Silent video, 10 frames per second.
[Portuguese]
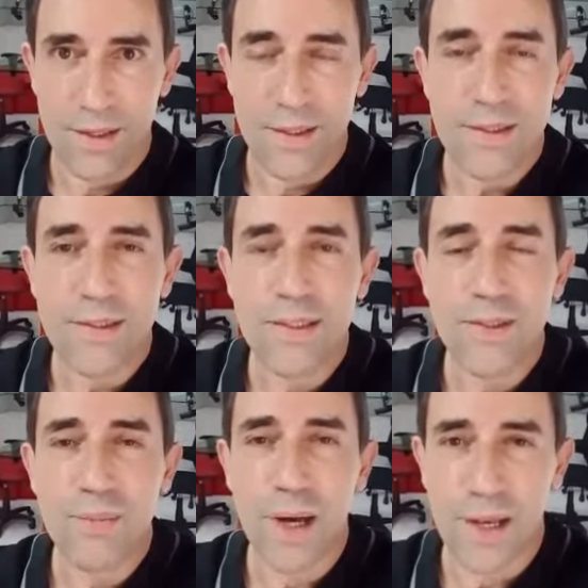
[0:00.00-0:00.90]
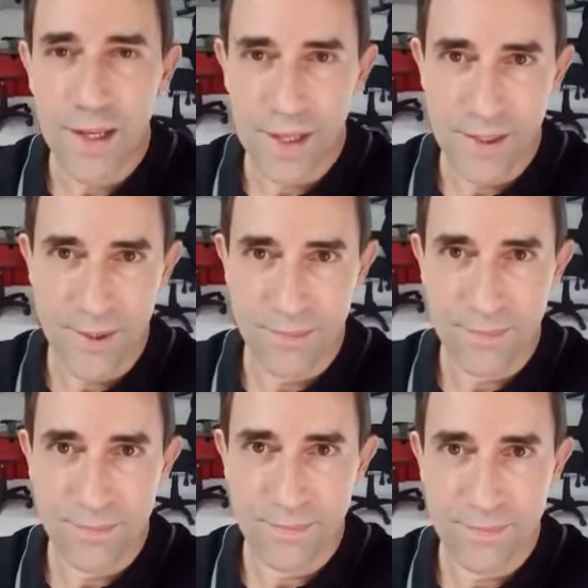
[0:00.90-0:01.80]
Existe uma lei
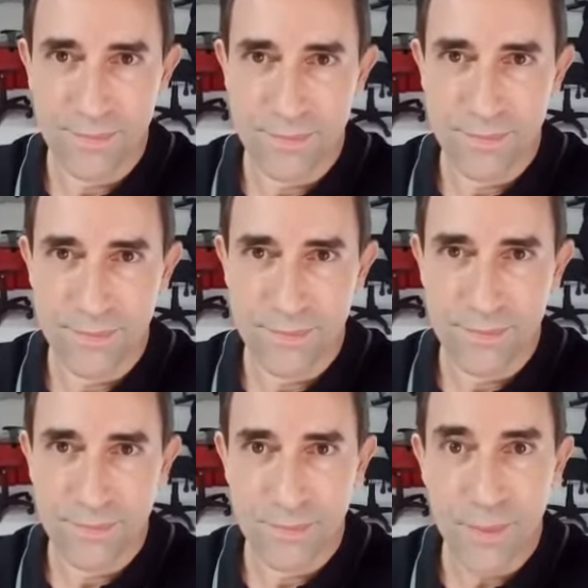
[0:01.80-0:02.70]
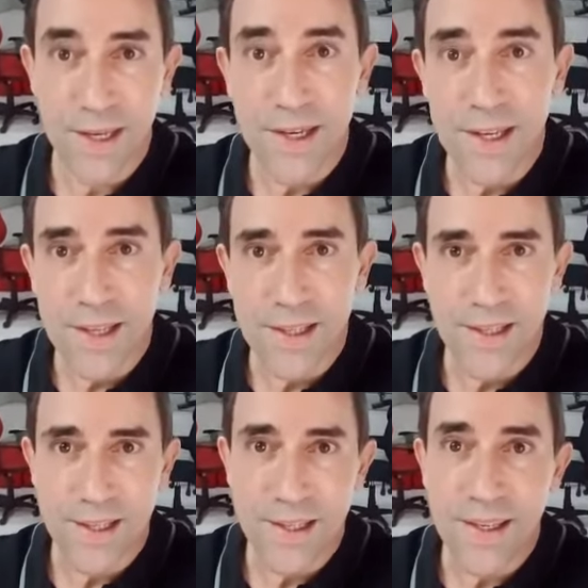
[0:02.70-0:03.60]
uma lei
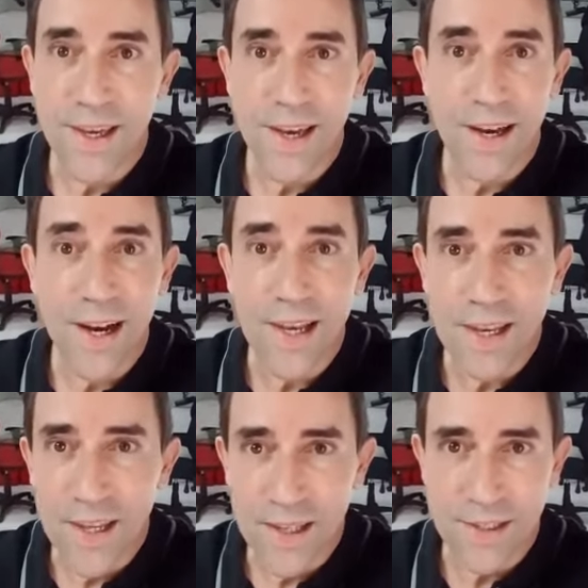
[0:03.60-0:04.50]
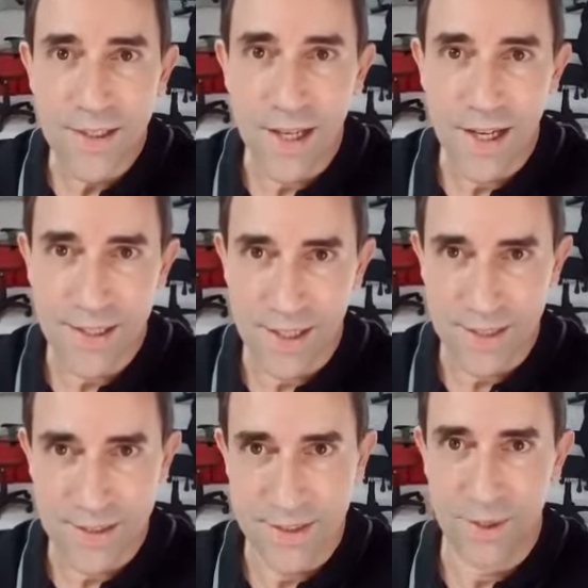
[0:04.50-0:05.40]
que é a lei da
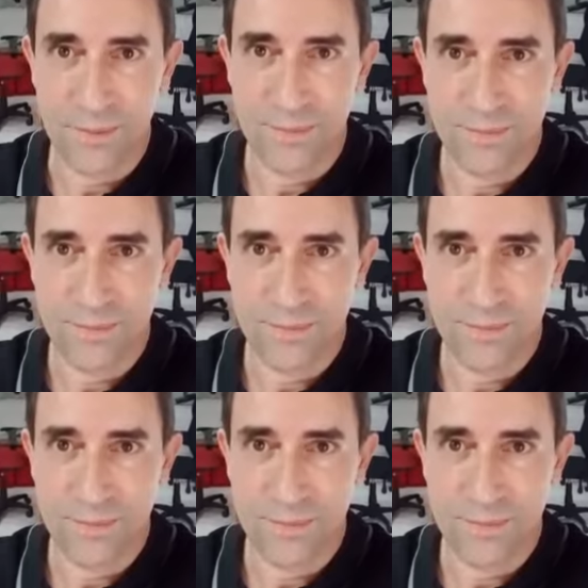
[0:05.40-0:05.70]
atração.